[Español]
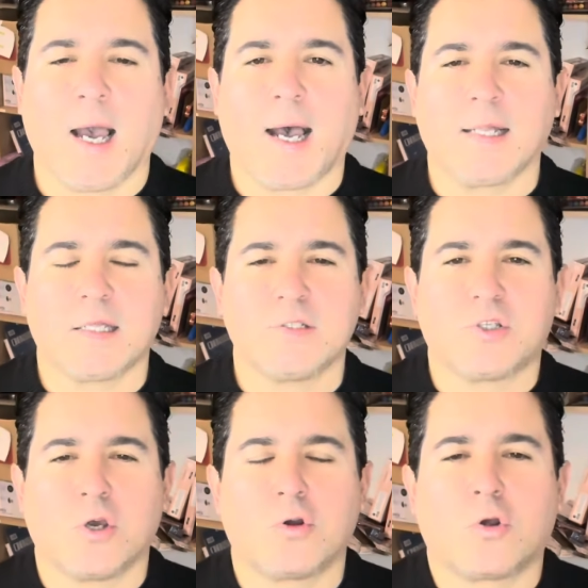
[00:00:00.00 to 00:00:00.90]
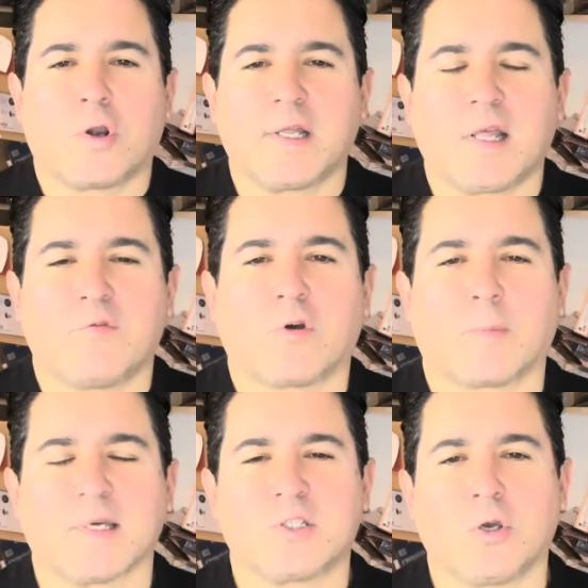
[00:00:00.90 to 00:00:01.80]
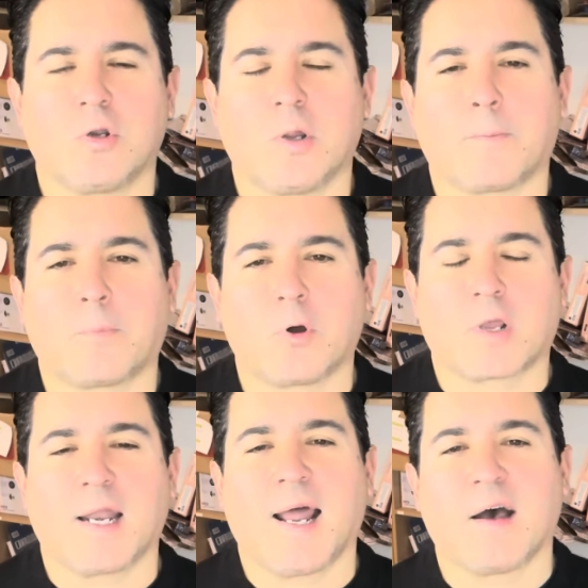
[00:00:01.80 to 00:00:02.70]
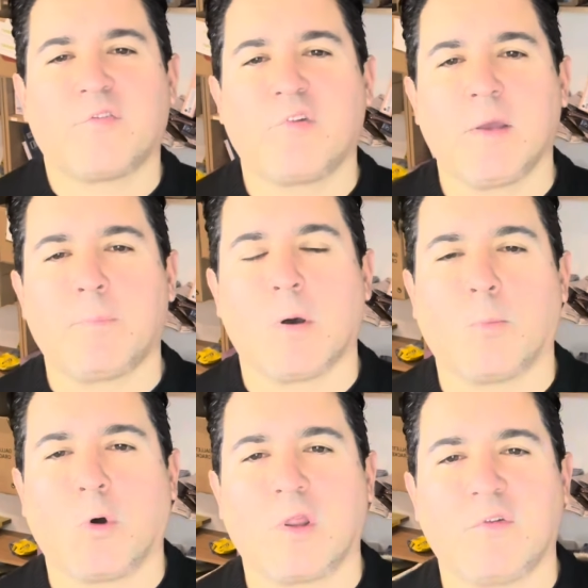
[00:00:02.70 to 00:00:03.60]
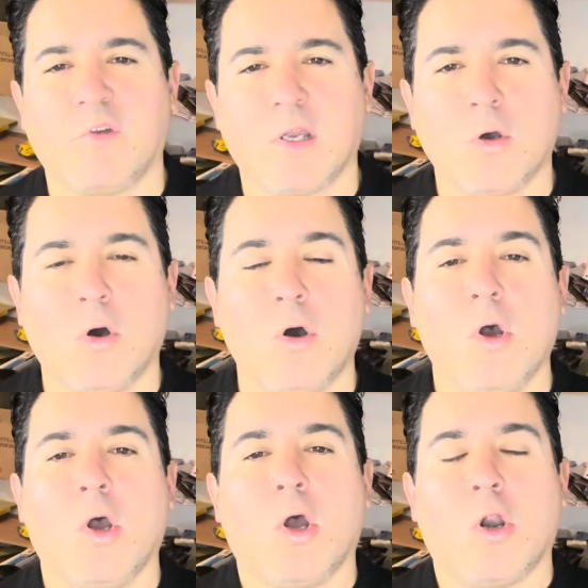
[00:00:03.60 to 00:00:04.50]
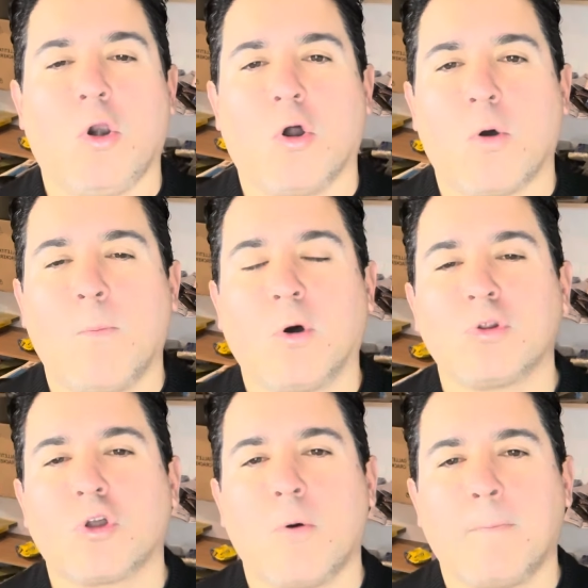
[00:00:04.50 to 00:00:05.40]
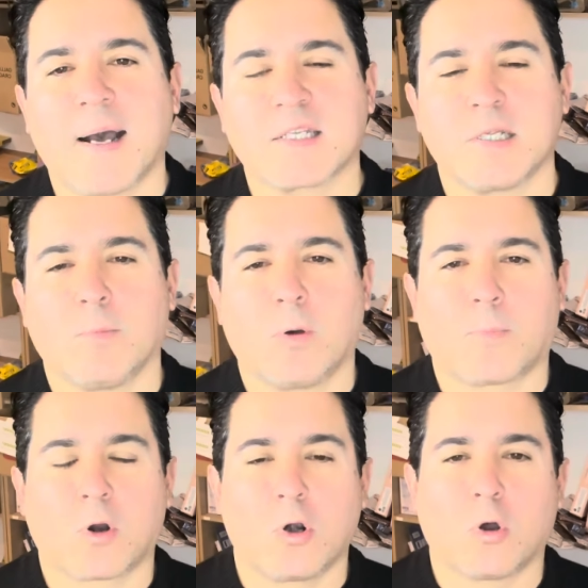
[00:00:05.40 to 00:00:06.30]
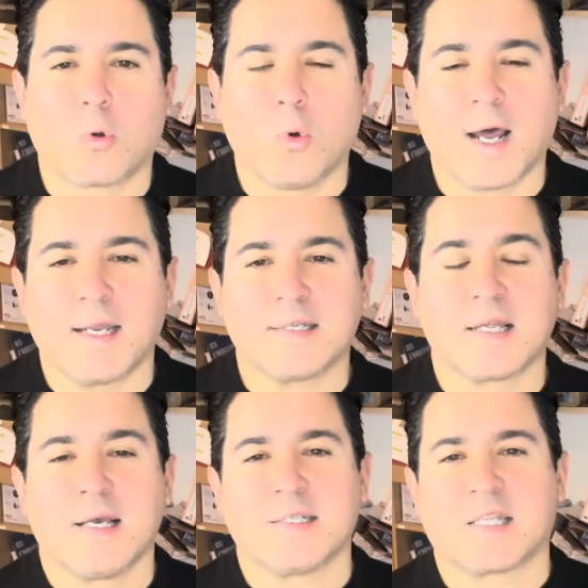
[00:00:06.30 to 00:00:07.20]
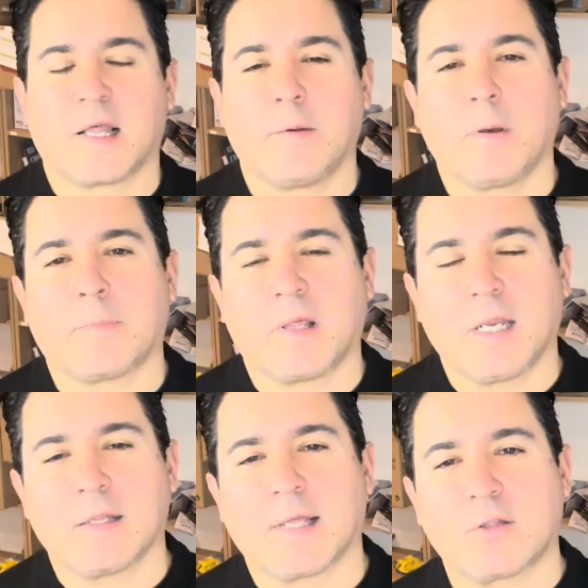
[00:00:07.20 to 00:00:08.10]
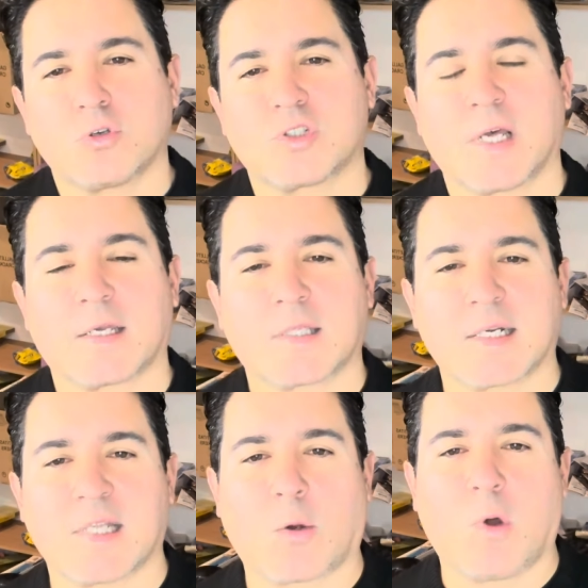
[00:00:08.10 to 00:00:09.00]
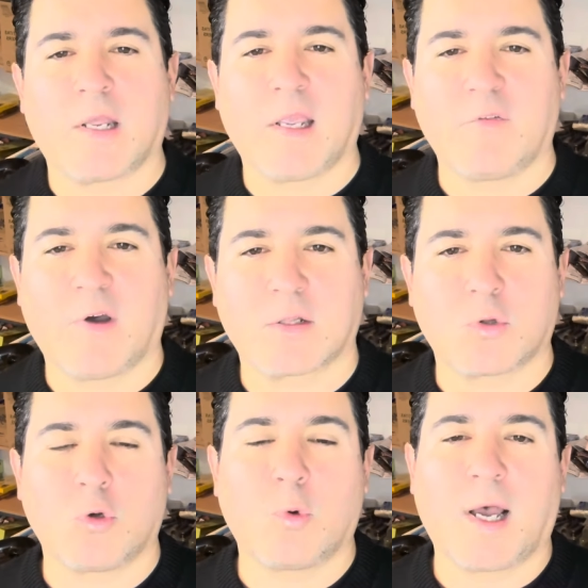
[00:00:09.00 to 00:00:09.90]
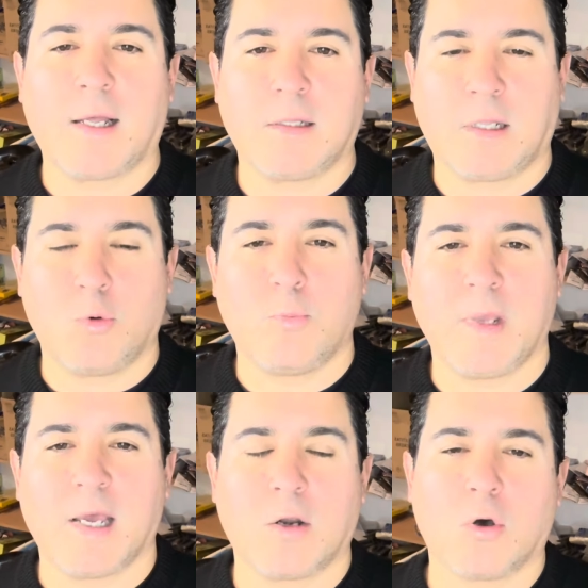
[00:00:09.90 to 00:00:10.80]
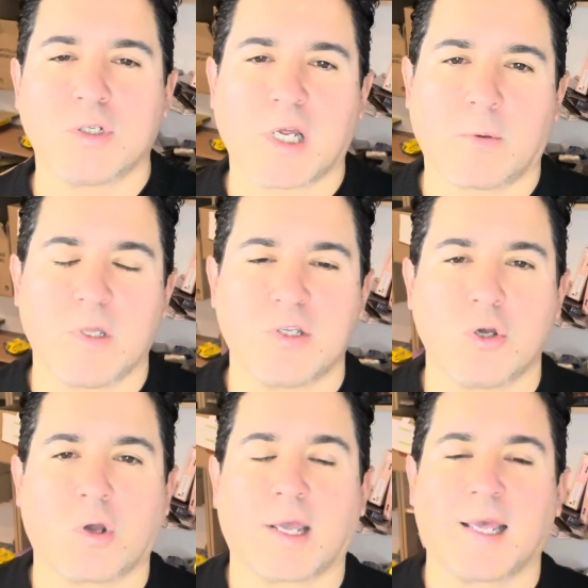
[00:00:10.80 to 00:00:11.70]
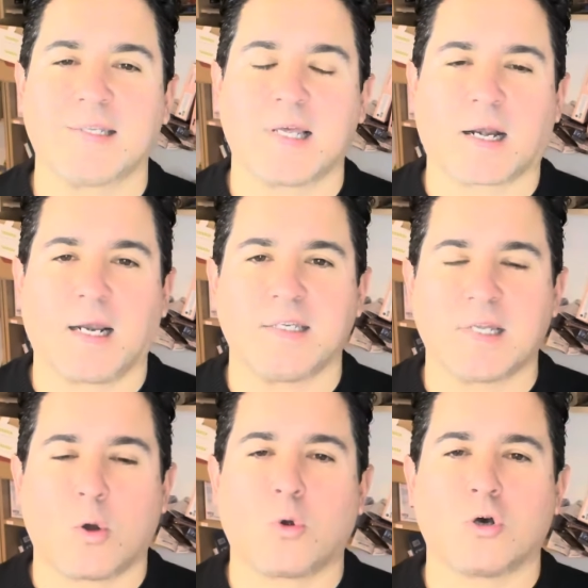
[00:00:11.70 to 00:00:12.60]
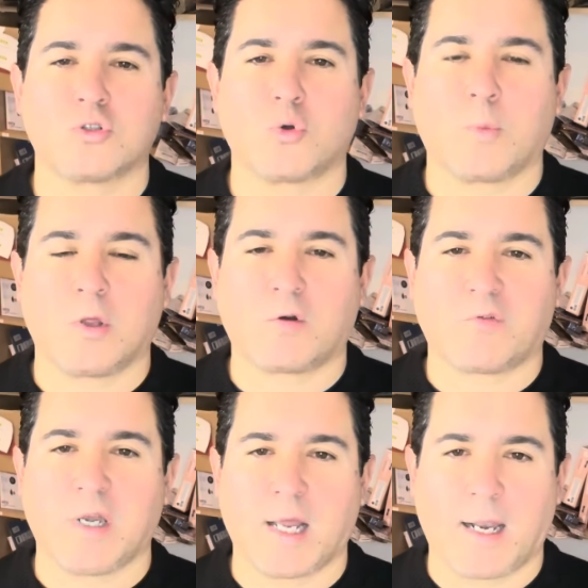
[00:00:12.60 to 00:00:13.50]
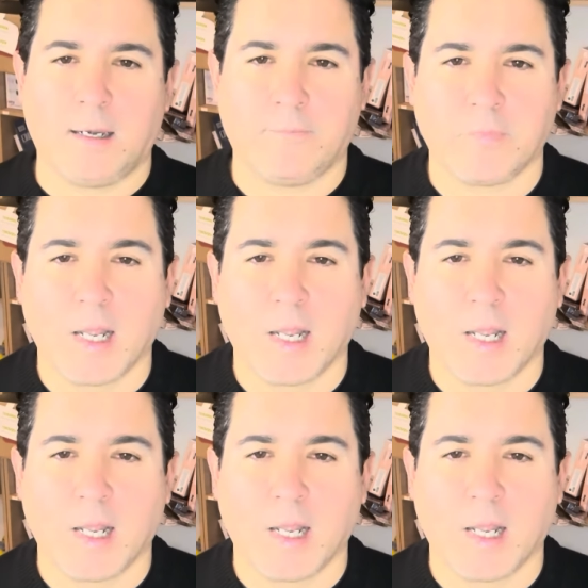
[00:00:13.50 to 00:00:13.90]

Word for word: Atención con esta información porque la AFIP modificó los montos máximos por los cuales se debe pedir datos extras a cualquier factura de un bien o servicio que se realice a un consumidor final.